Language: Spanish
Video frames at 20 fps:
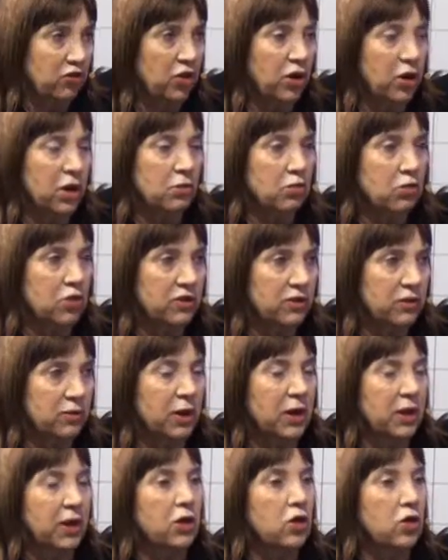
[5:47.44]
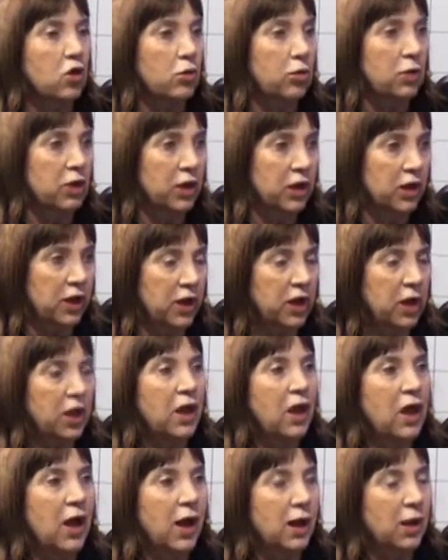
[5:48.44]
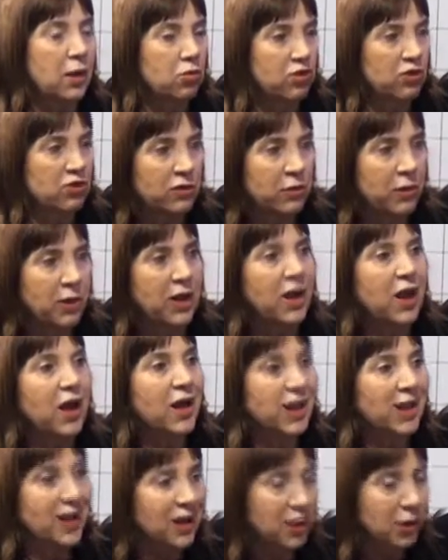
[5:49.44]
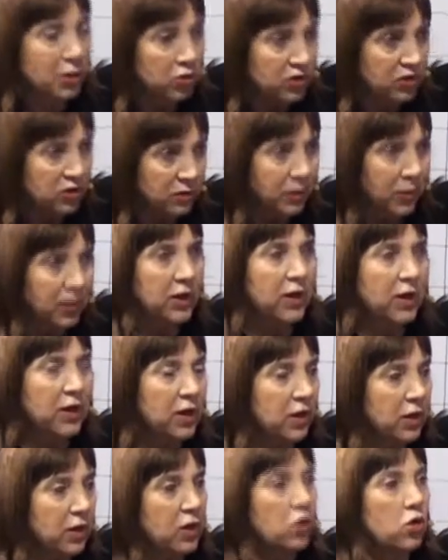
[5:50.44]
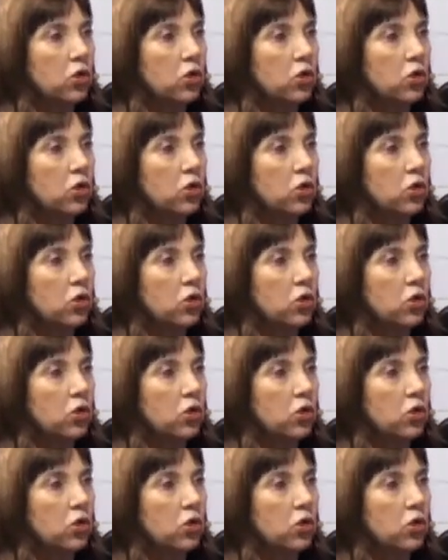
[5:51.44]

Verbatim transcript: a la municipalidad los obligué a la municipalidad a que la municipalidad le dé los